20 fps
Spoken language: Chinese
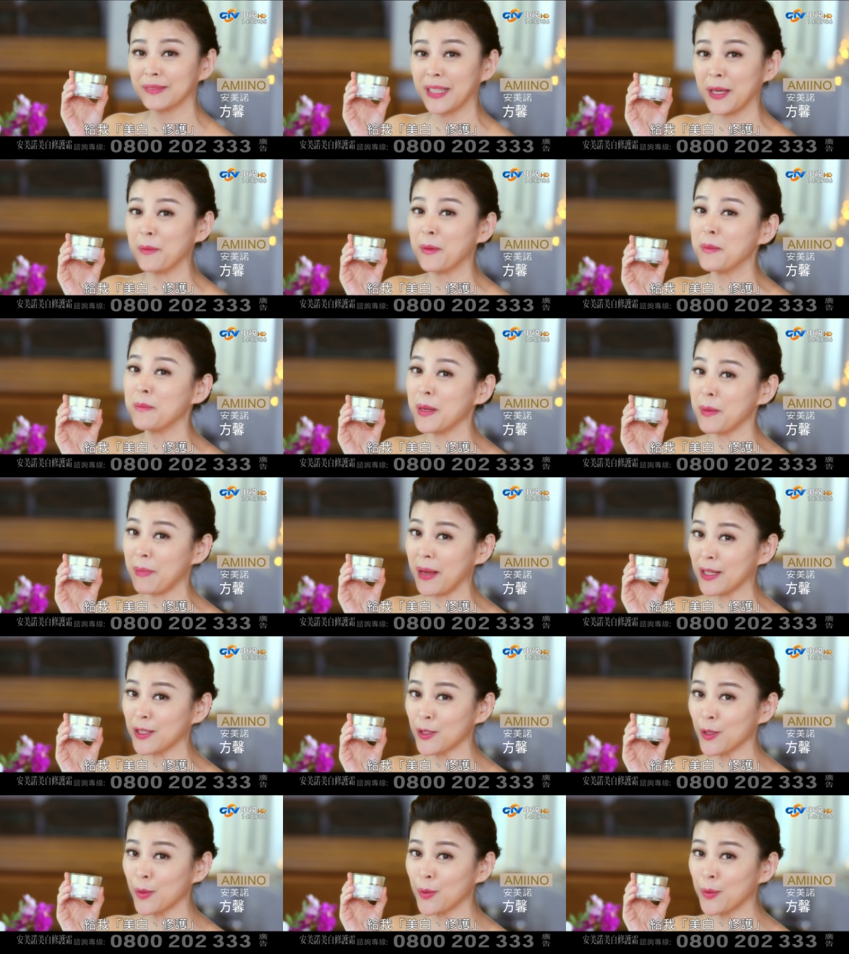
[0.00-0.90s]
给我美白
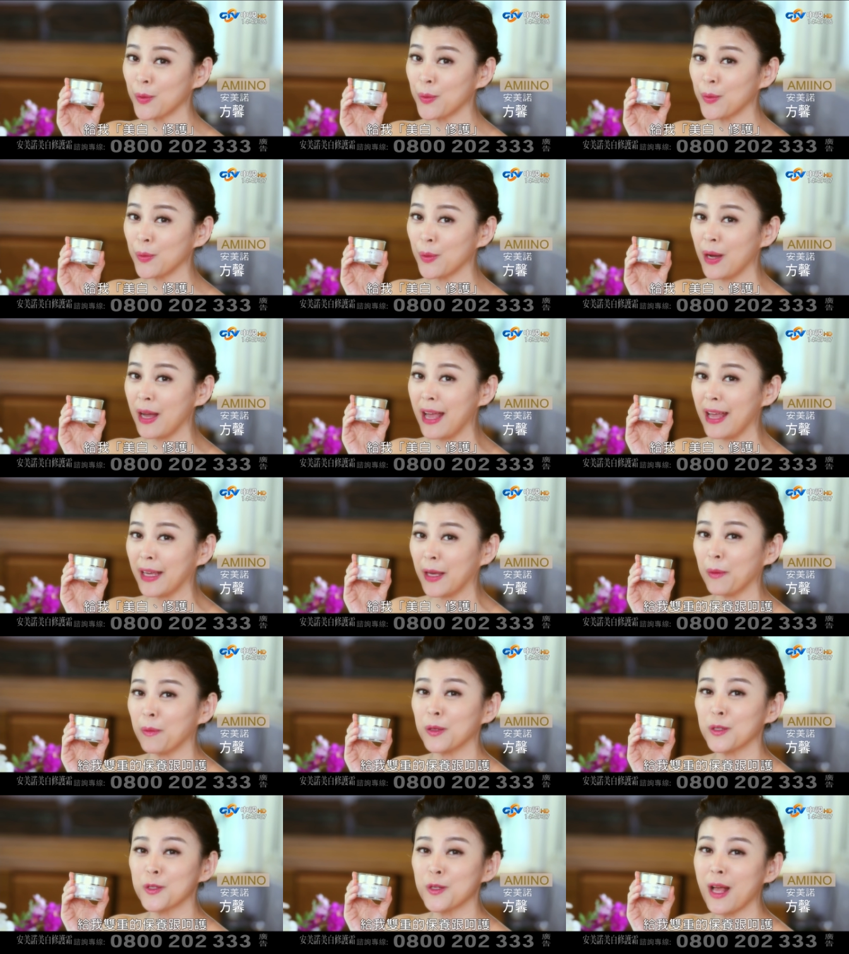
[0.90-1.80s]
修护，给
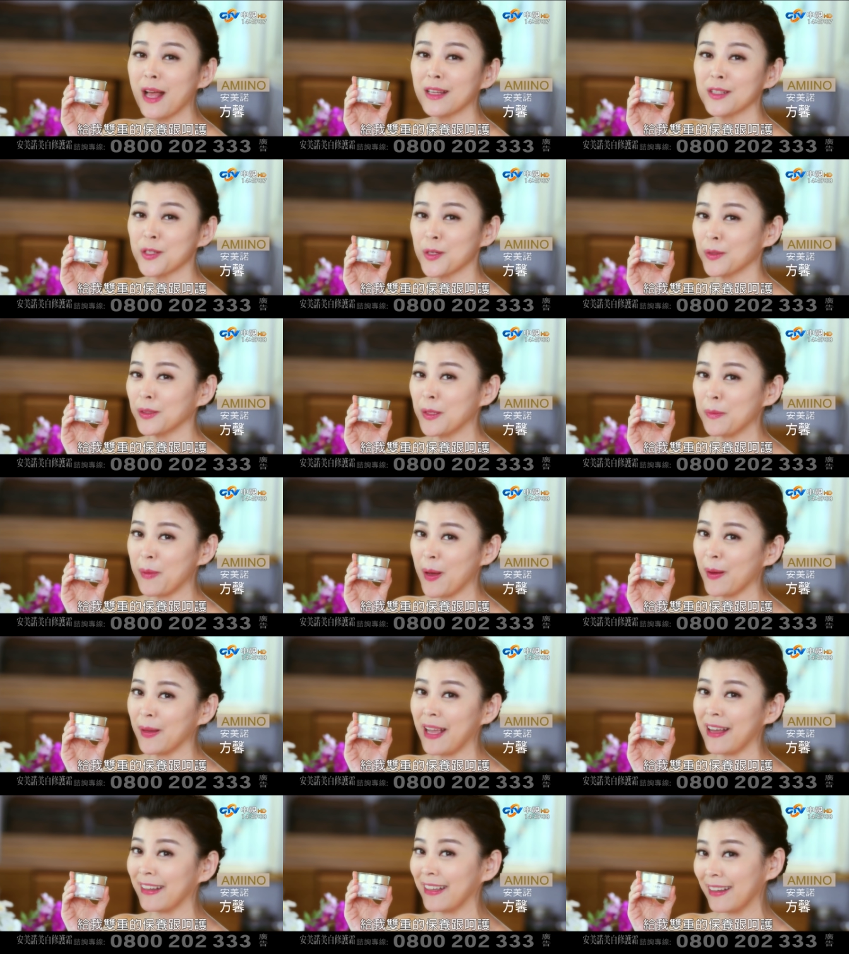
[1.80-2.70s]
我双重的
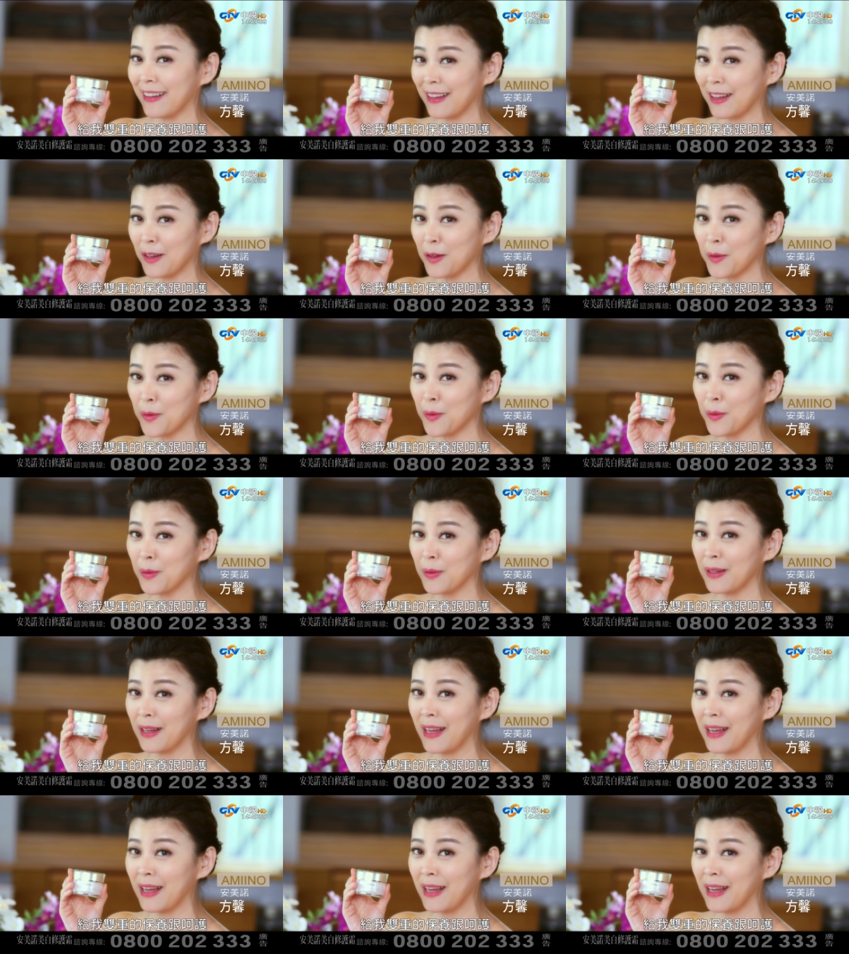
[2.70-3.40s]
保养跟呵护，